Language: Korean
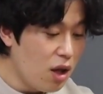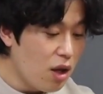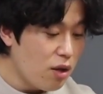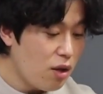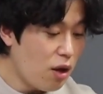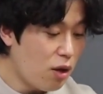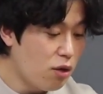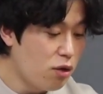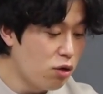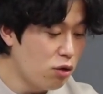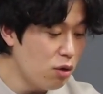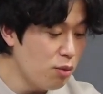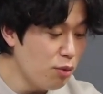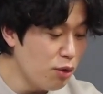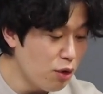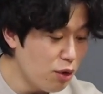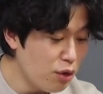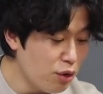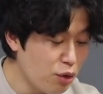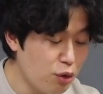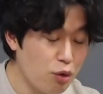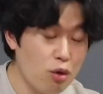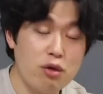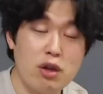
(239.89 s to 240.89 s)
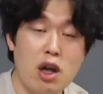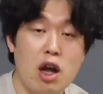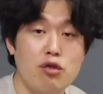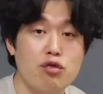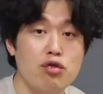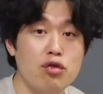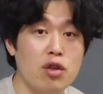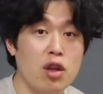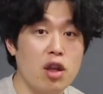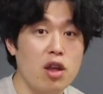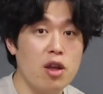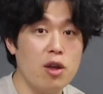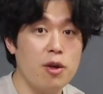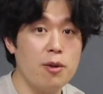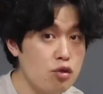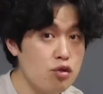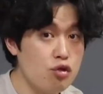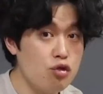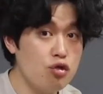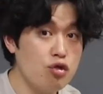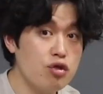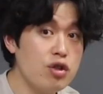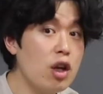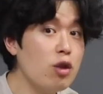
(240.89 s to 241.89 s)
야 그러면 너 나중에
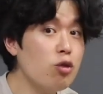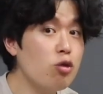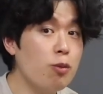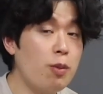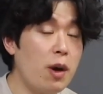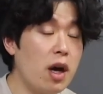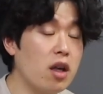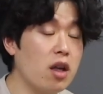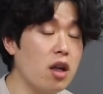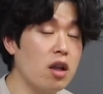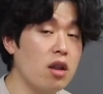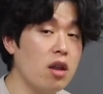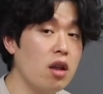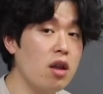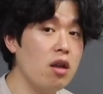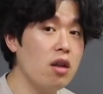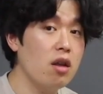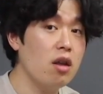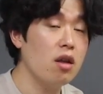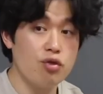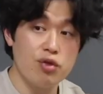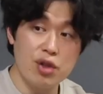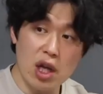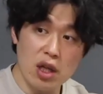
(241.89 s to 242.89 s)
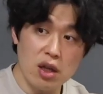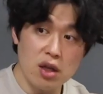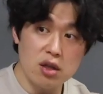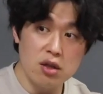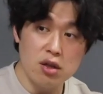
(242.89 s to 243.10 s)
유산도 받겠네? 유산?